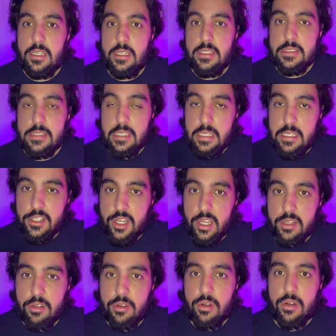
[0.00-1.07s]
de
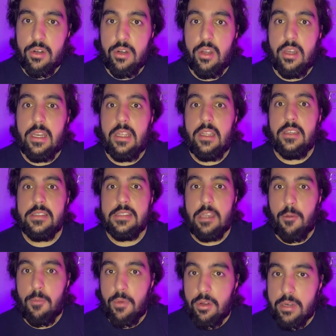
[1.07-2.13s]
Esterichia coli,
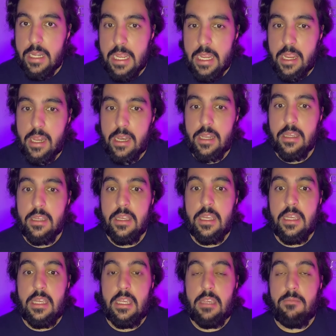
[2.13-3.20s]
salmonela
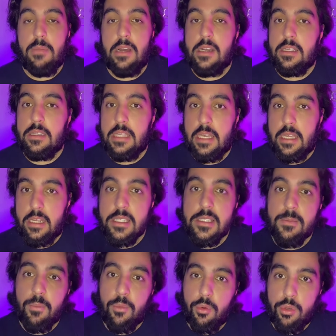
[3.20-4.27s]
e
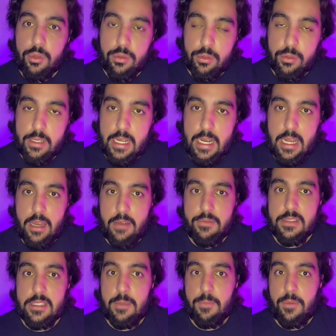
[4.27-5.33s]
bactérias muito
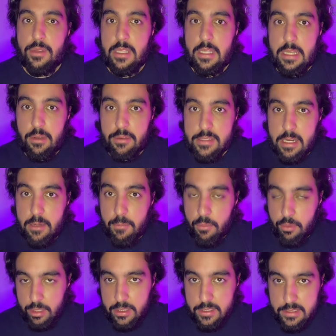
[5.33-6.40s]
graves que podem causar
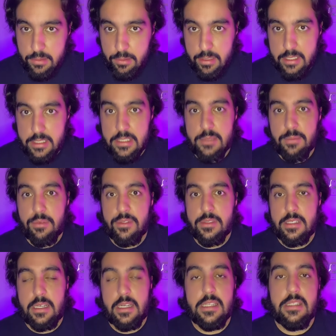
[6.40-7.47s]
muitas doenças para
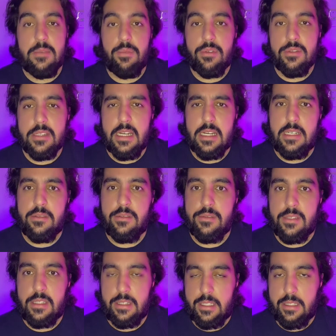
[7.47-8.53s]
os cães e para os
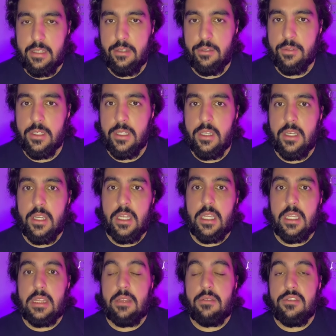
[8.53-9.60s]
gatos, entendeu?
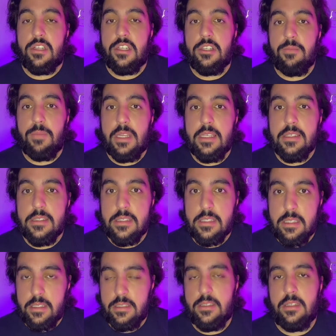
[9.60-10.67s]
Então a gente
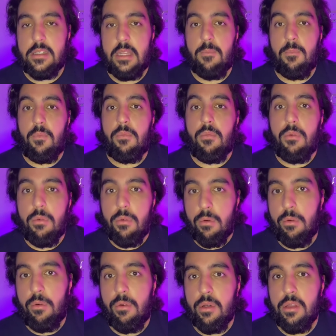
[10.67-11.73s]
precisa ter
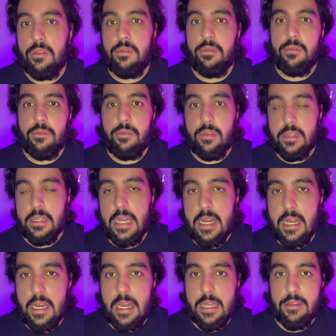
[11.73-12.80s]
muito
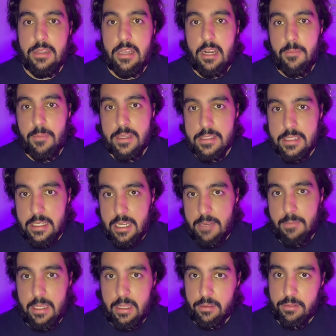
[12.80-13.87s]
cuidado em
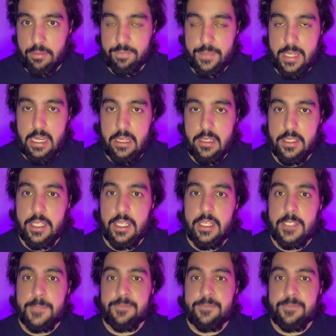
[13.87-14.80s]
armazenamento, tá?